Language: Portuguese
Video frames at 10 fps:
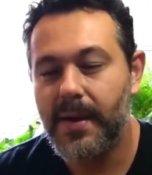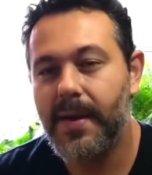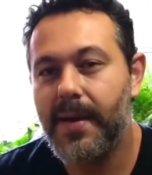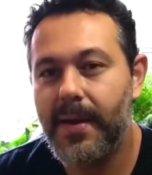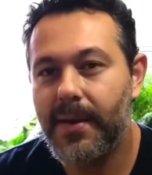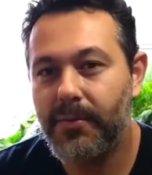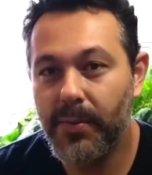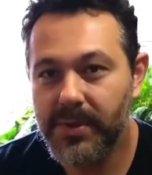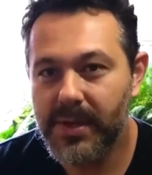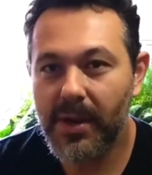É,
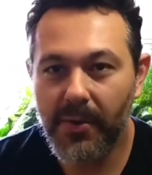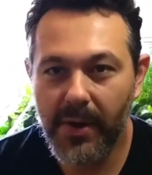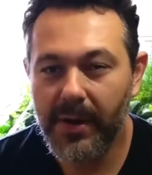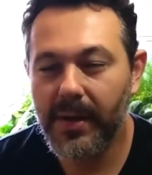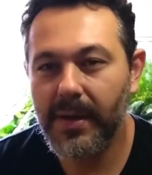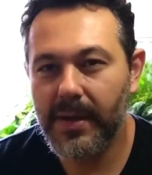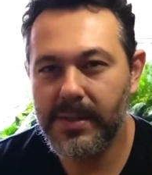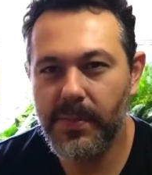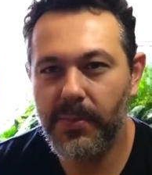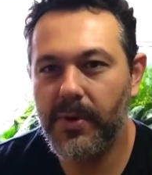vou mostrar agora
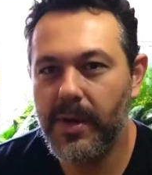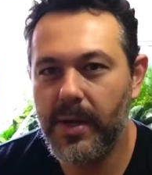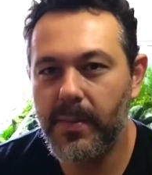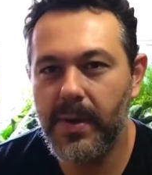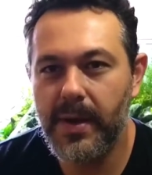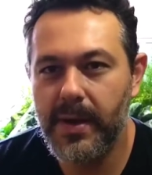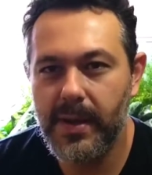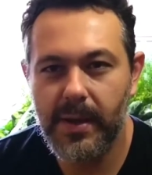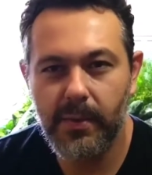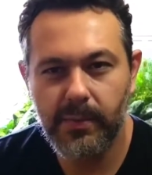esse programa,
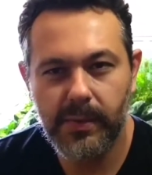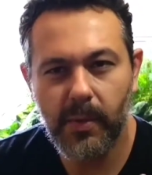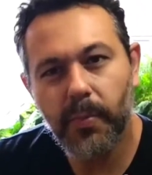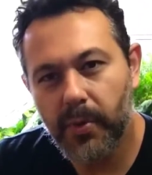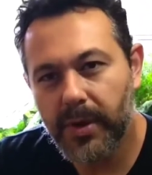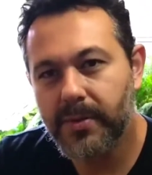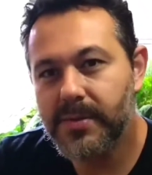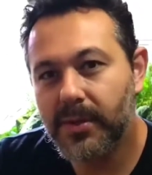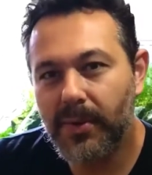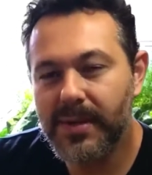ele é um, tá um pouquinho
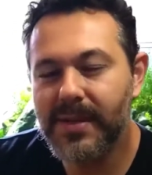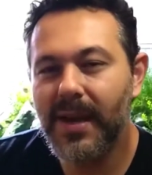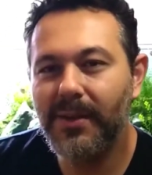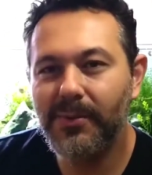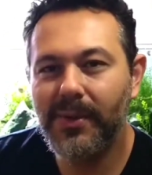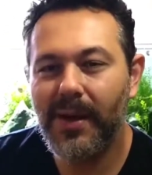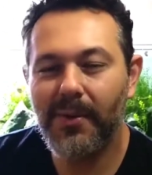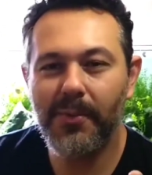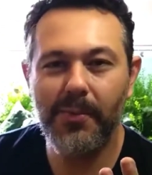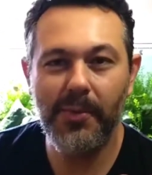desatualizado,
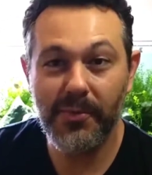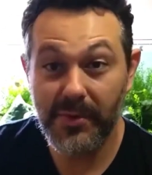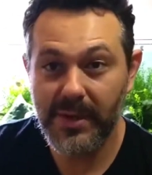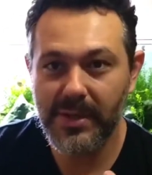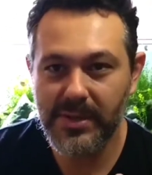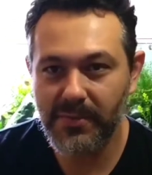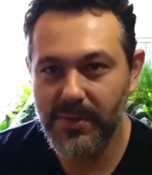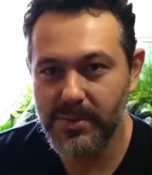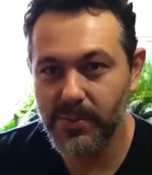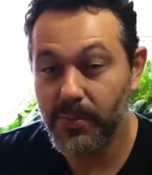tá? O Bonfim ele já
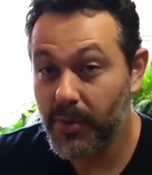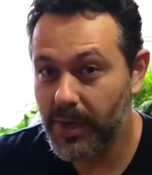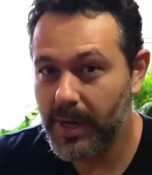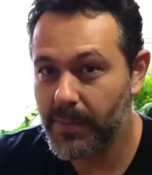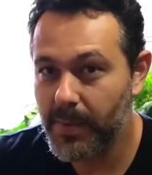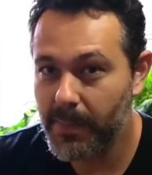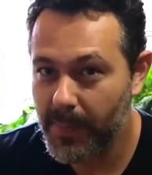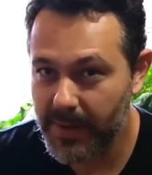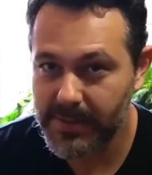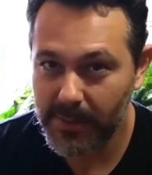fez um programa
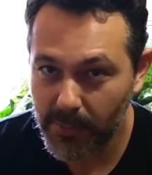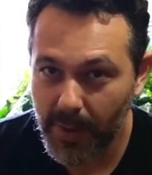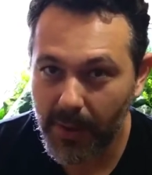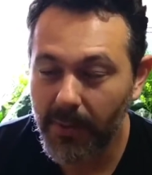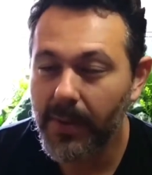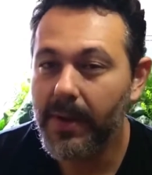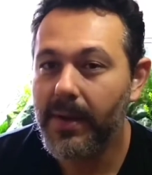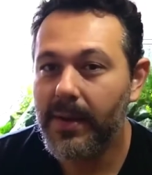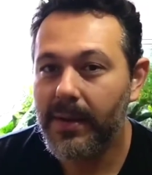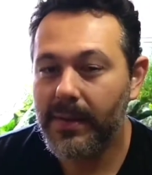mais atual,
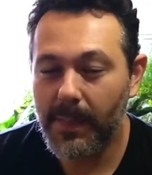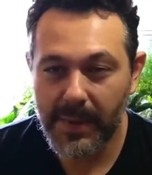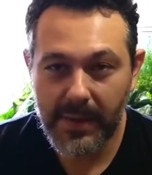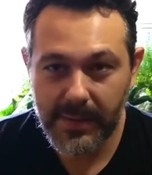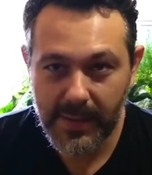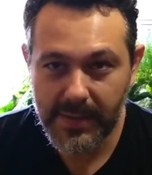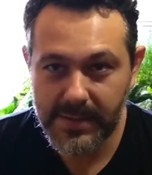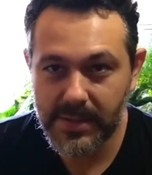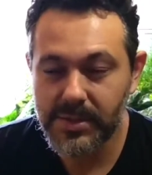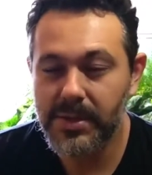tá bem
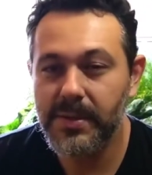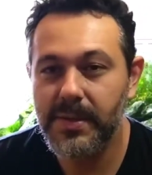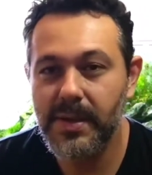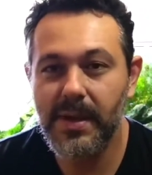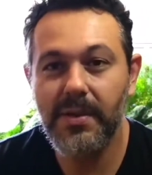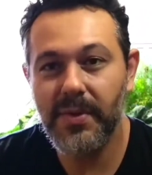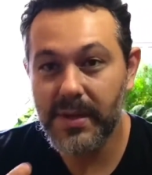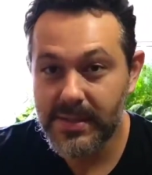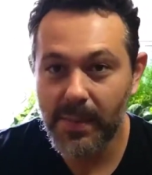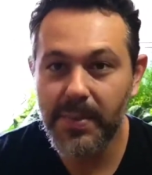interessante que ele
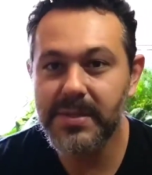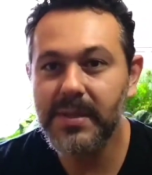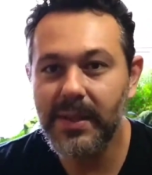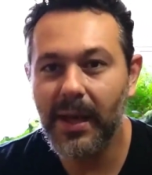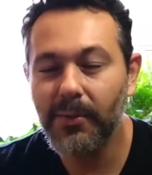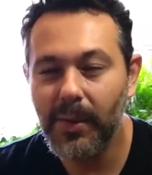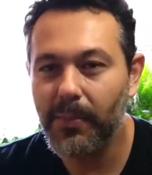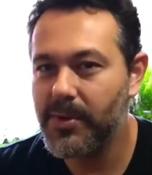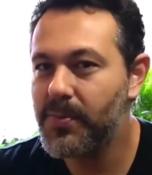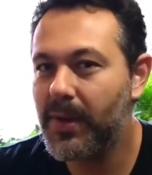vai ser apresentado
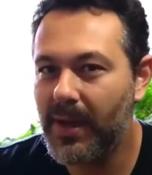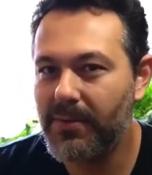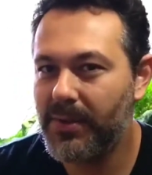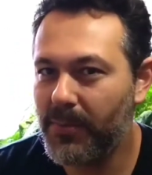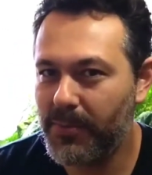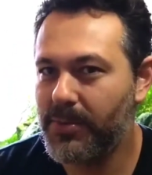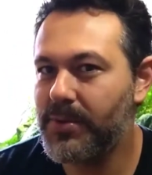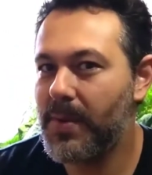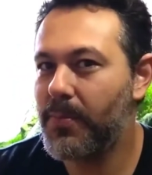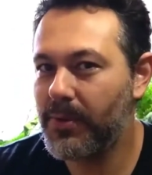na próxima live. Então por
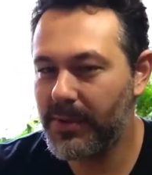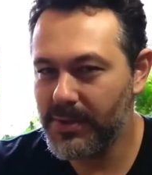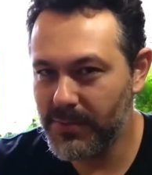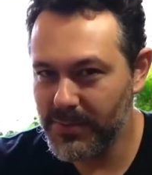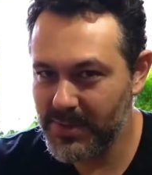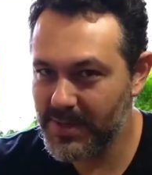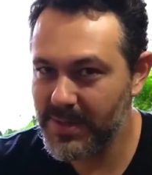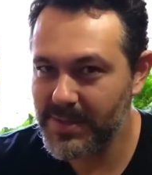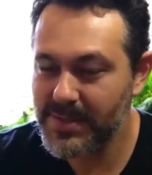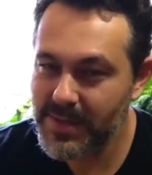isso que é importante você
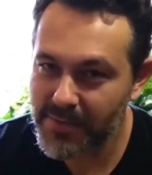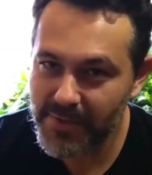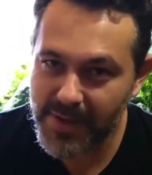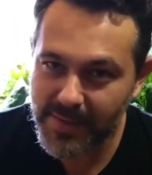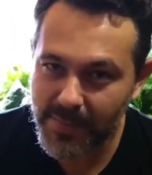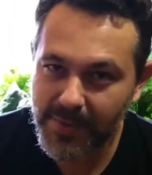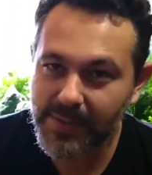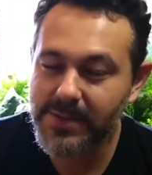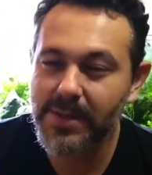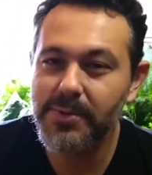já se inscrever e também
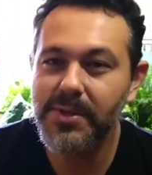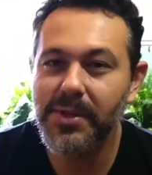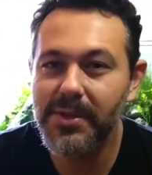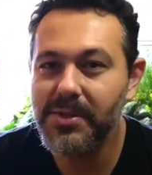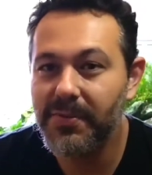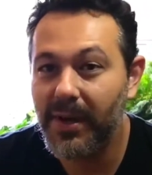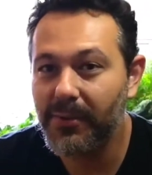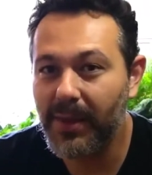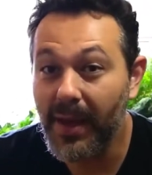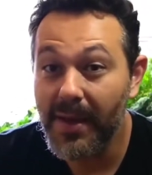deixar o sininho
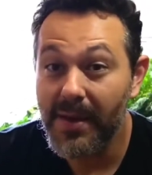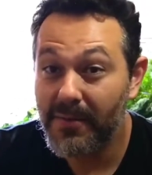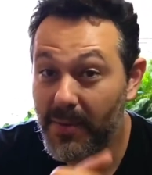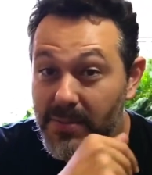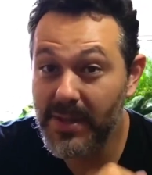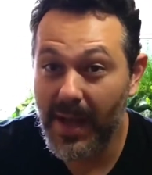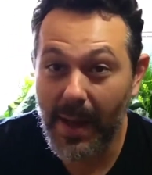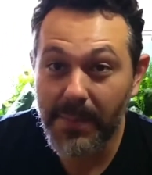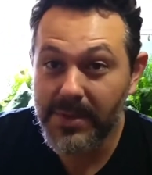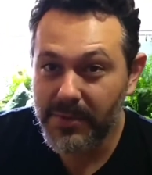ativado, tá? Vamos lá,
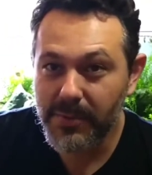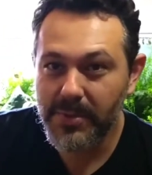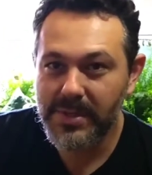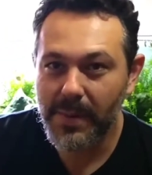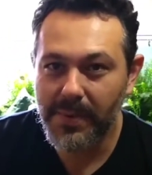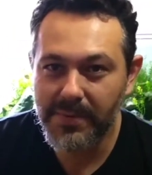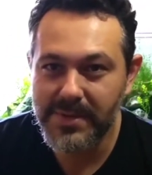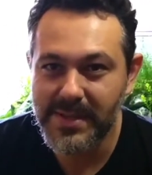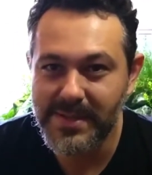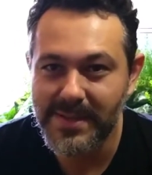rapidinho vou mostrar para
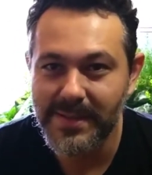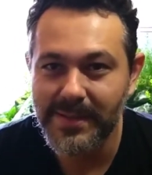vocês.